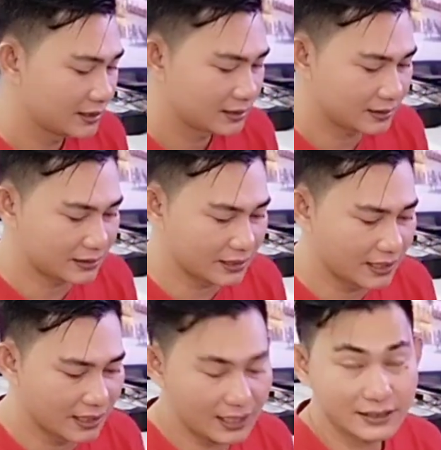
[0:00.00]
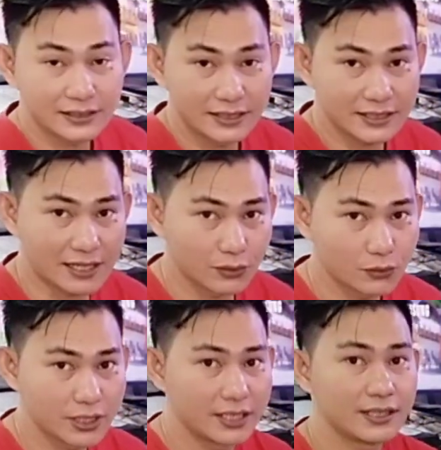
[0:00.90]
3.1.
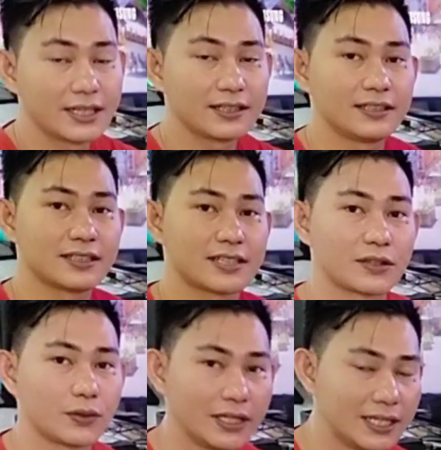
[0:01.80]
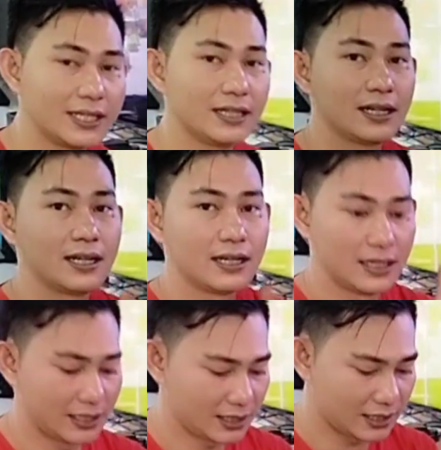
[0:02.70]
Jadi 3.1 ini
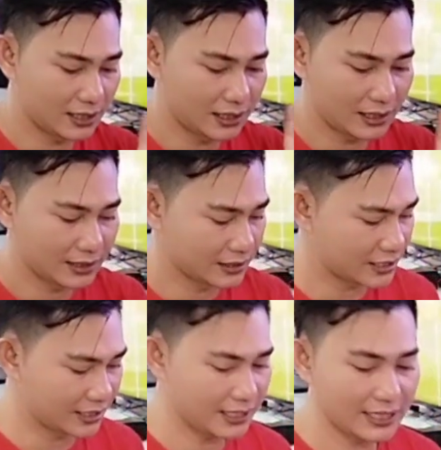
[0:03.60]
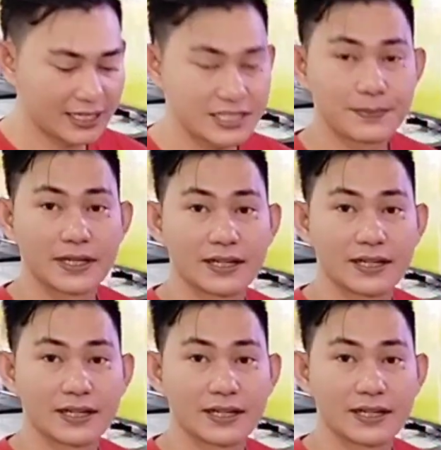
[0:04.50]
uh, di sini ada speaker